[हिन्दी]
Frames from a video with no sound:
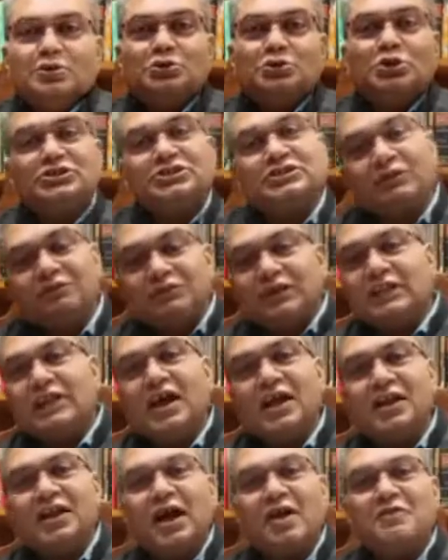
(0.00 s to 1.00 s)
जो
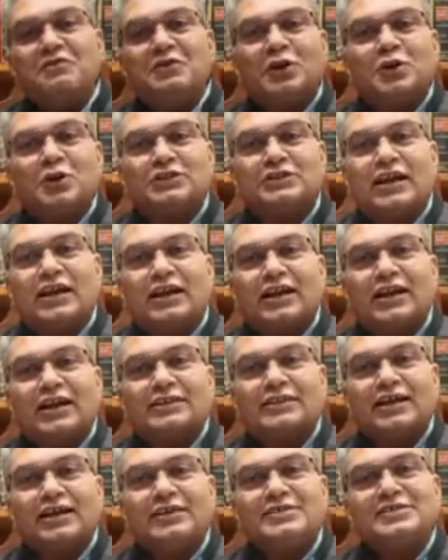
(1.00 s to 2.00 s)
संविधान का विरोध कर रहा
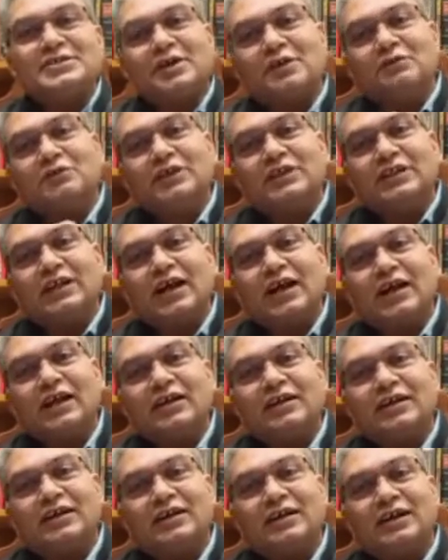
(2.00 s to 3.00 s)
था
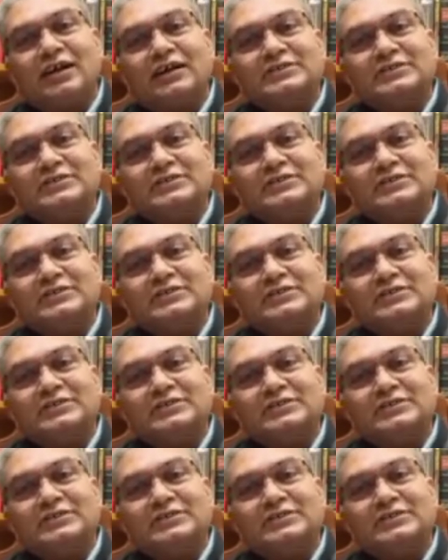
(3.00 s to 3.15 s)
संविधान का